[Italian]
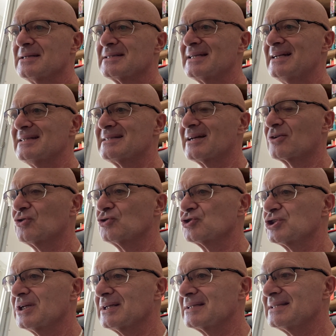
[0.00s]
Senza,
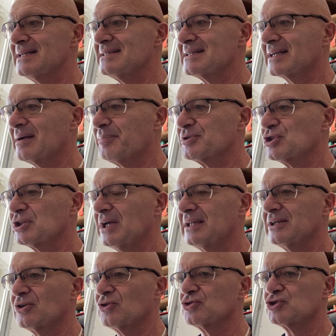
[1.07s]
senza capacità
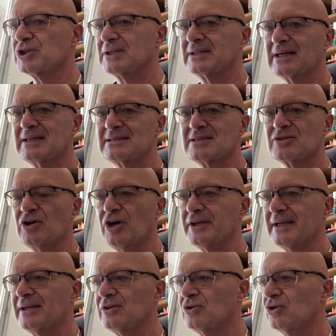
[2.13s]
di
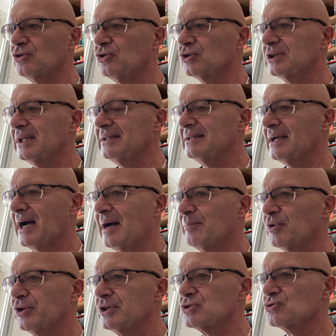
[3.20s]
concentrazione non
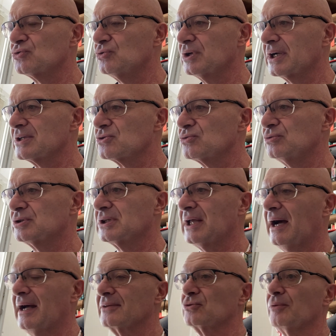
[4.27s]
otteniamo nessun
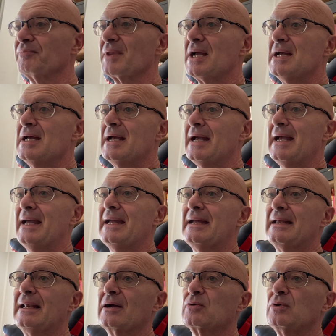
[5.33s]
risultato
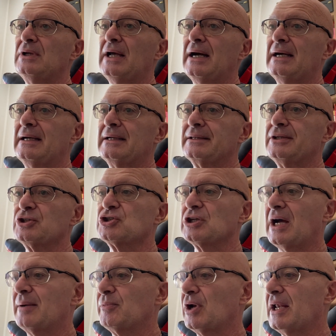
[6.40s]
e la, la,
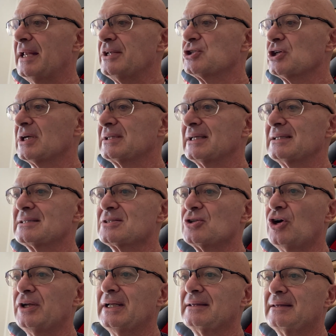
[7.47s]
diciamo, la legge
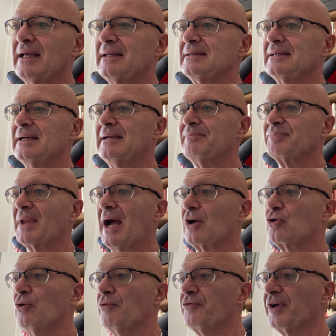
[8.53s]
dell'attrazione tende
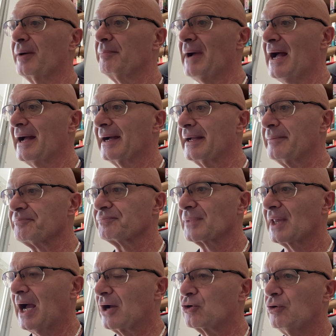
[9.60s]
a confermare,
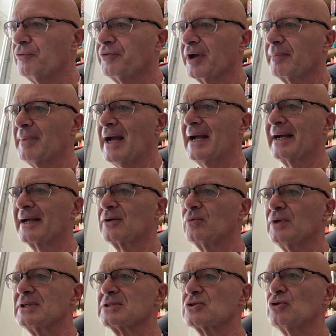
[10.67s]
a confermare
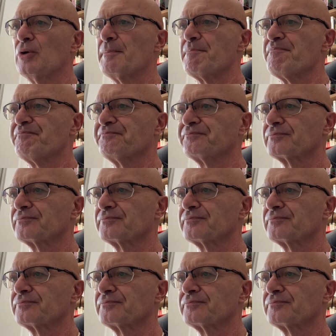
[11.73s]
questo.